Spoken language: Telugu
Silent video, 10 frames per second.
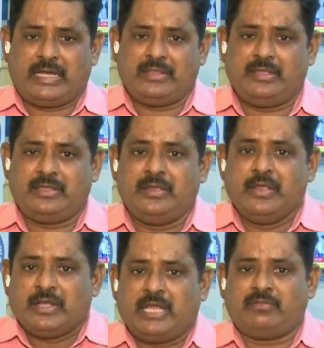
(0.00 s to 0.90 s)
అది
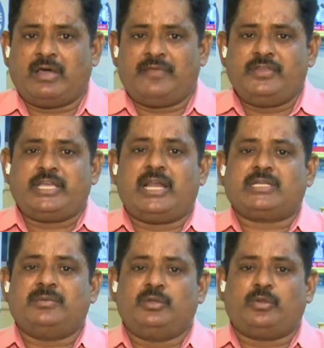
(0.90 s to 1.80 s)
గద్వాల
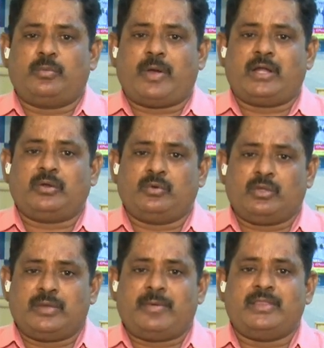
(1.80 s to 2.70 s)
విజయలక్ష్మితో పాటు
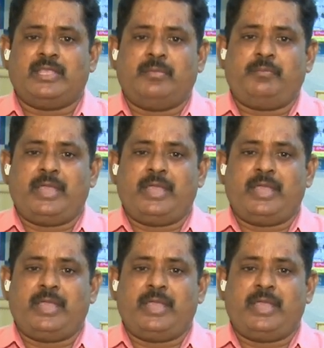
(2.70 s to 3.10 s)
కొంతమంది